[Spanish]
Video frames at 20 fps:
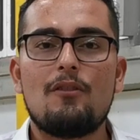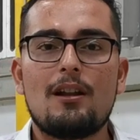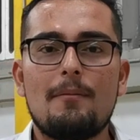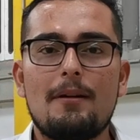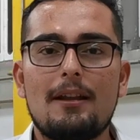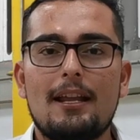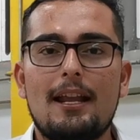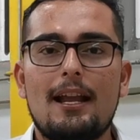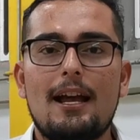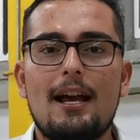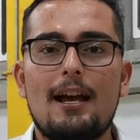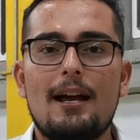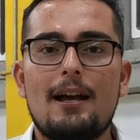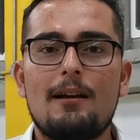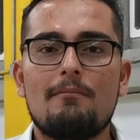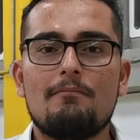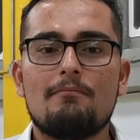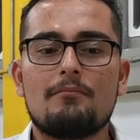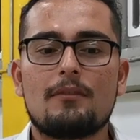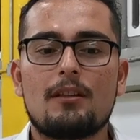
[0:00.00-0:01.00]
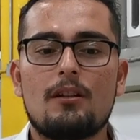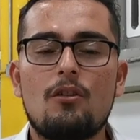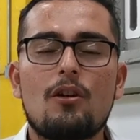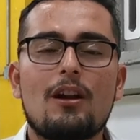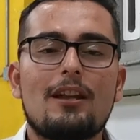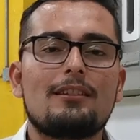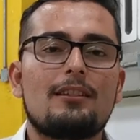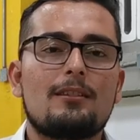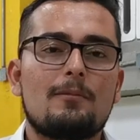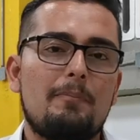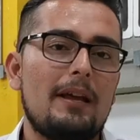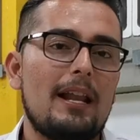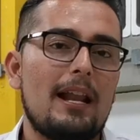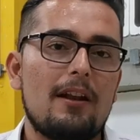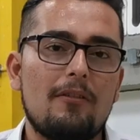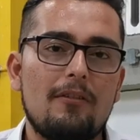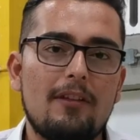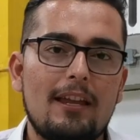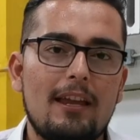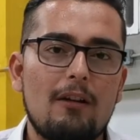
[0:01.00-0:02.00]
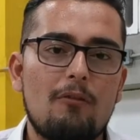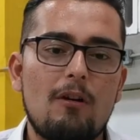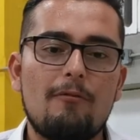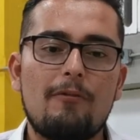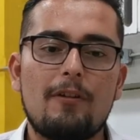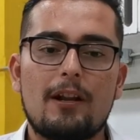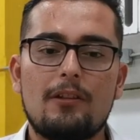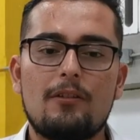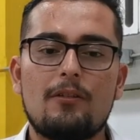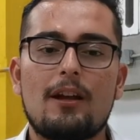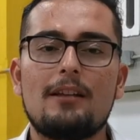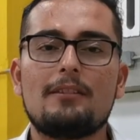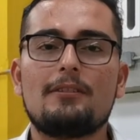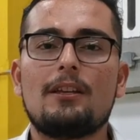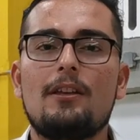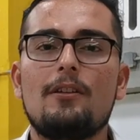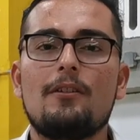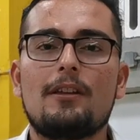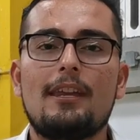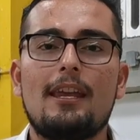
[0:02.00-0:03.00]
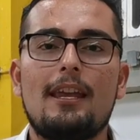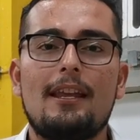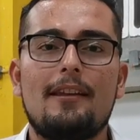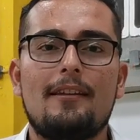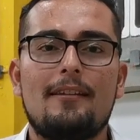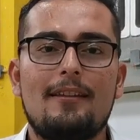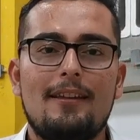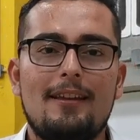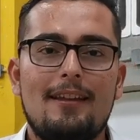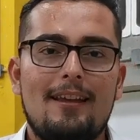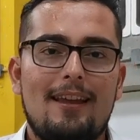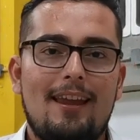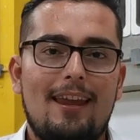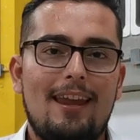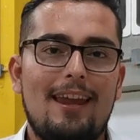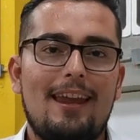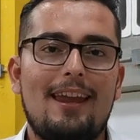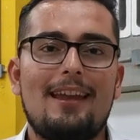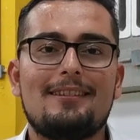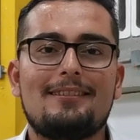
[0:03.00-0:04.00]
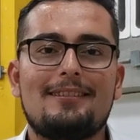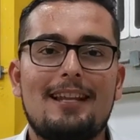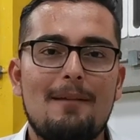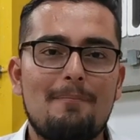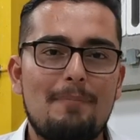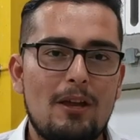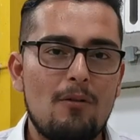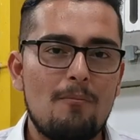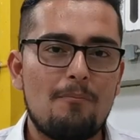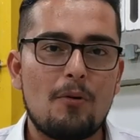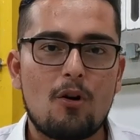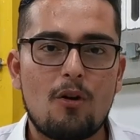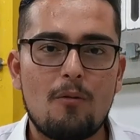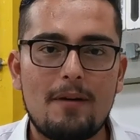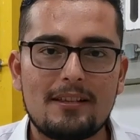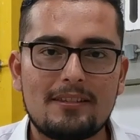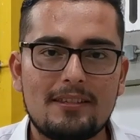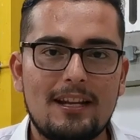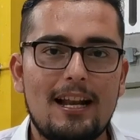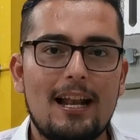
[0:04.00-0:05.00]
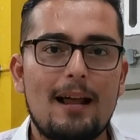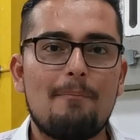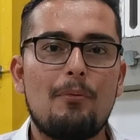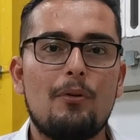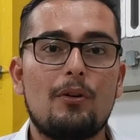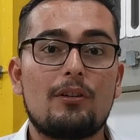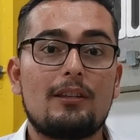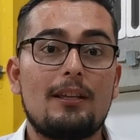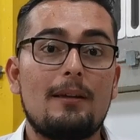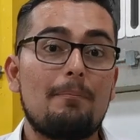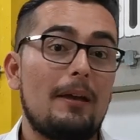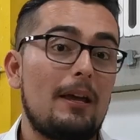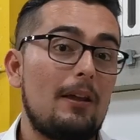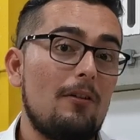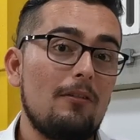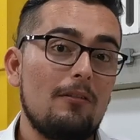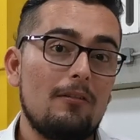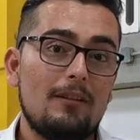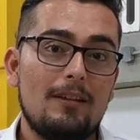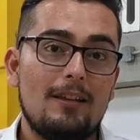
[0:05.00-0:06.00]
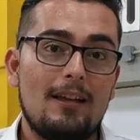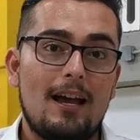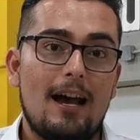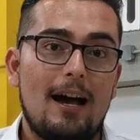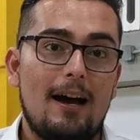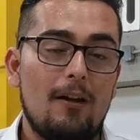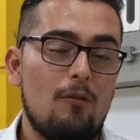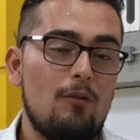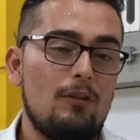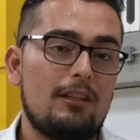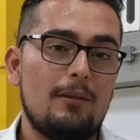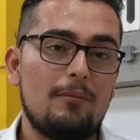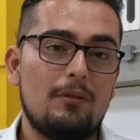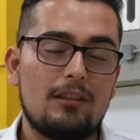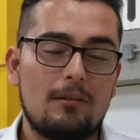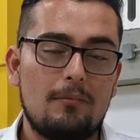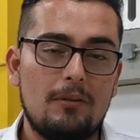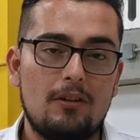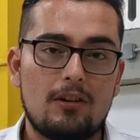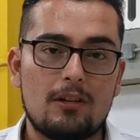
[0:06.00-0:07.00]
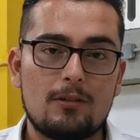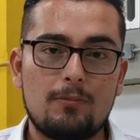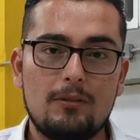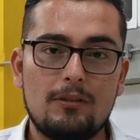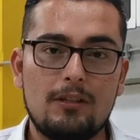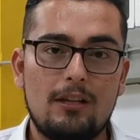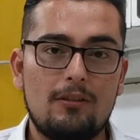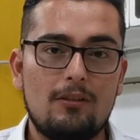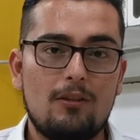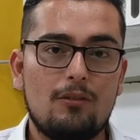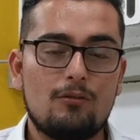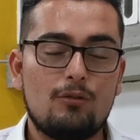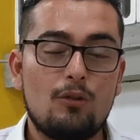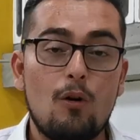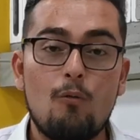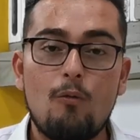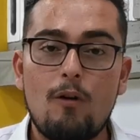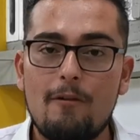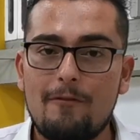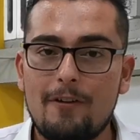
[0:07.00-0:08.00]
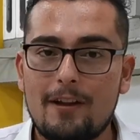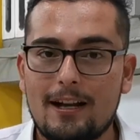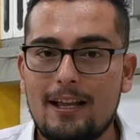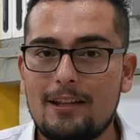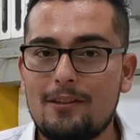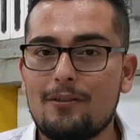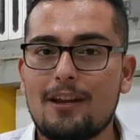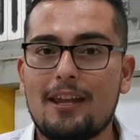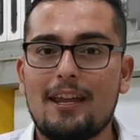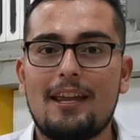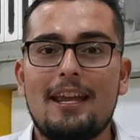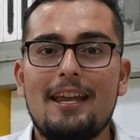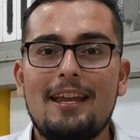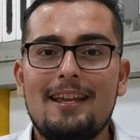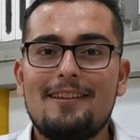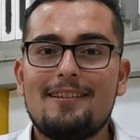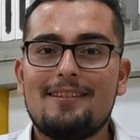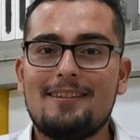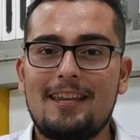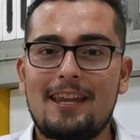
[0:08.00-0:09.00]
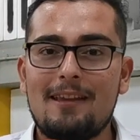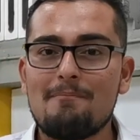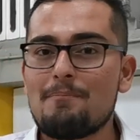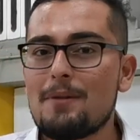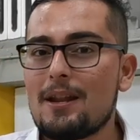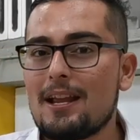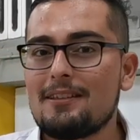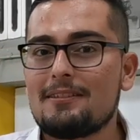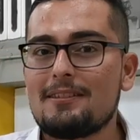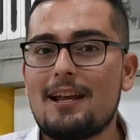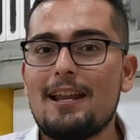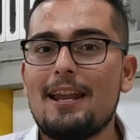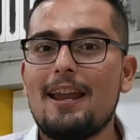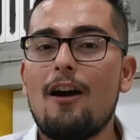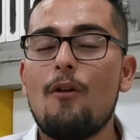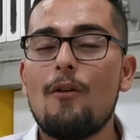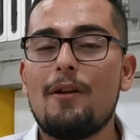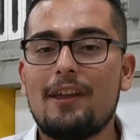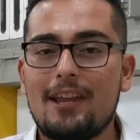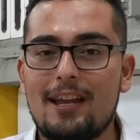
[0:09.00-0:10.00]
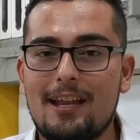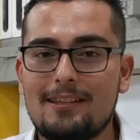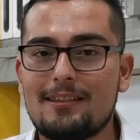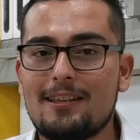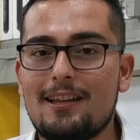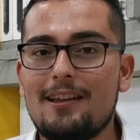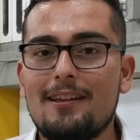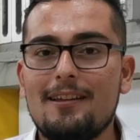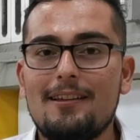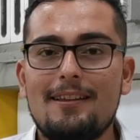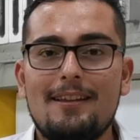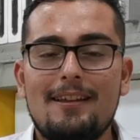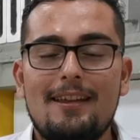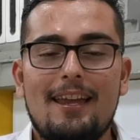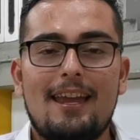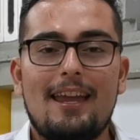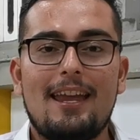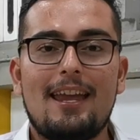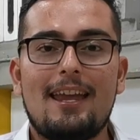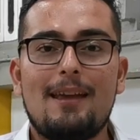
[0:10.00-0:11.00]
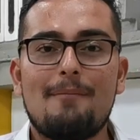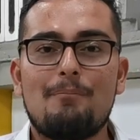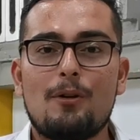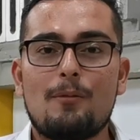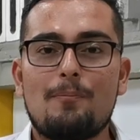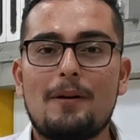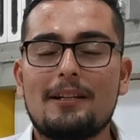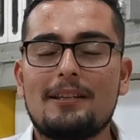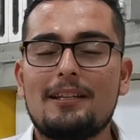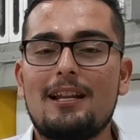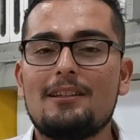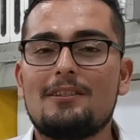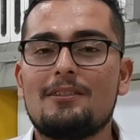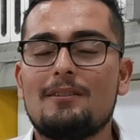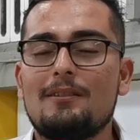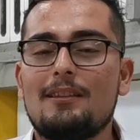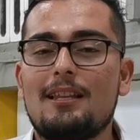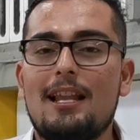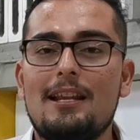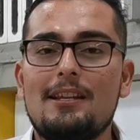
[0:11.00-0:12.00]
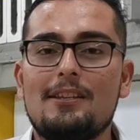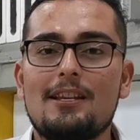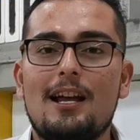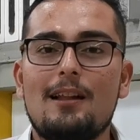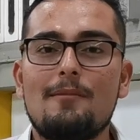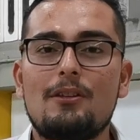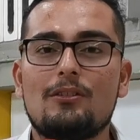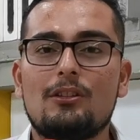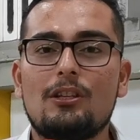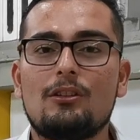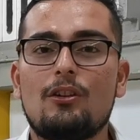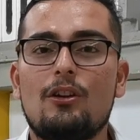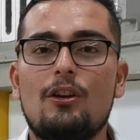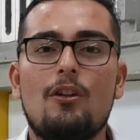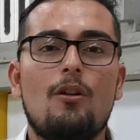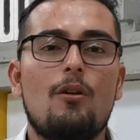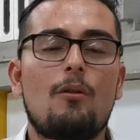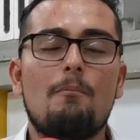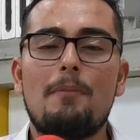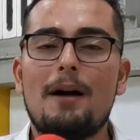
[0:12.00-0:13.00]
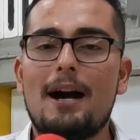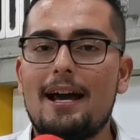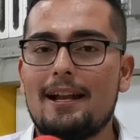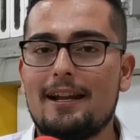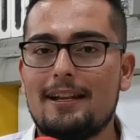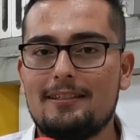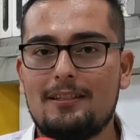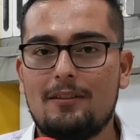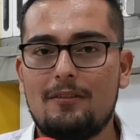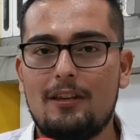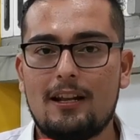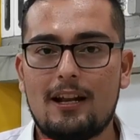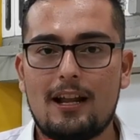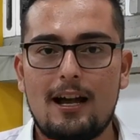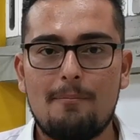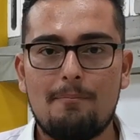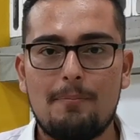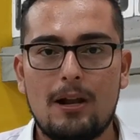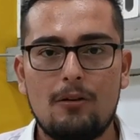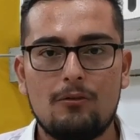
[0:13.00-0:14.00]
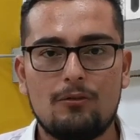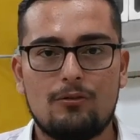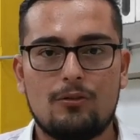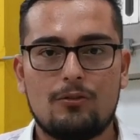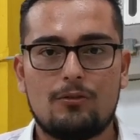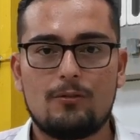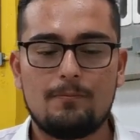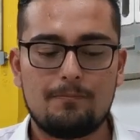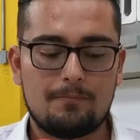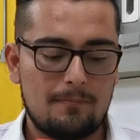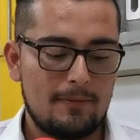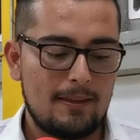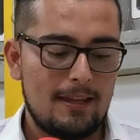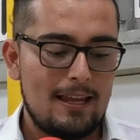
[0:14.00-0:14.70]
alguna manera, mm, lo que se espera ¿no? de Juan Fernando Caicedo, quien eh, se le pedía un poco más en el aporte, pero a lo último terminó respondiendo don Juan Fernando, que siempre que sale o ingresa eh, por parte de la, hinchada del tinto de Oro va a recibir aplausos.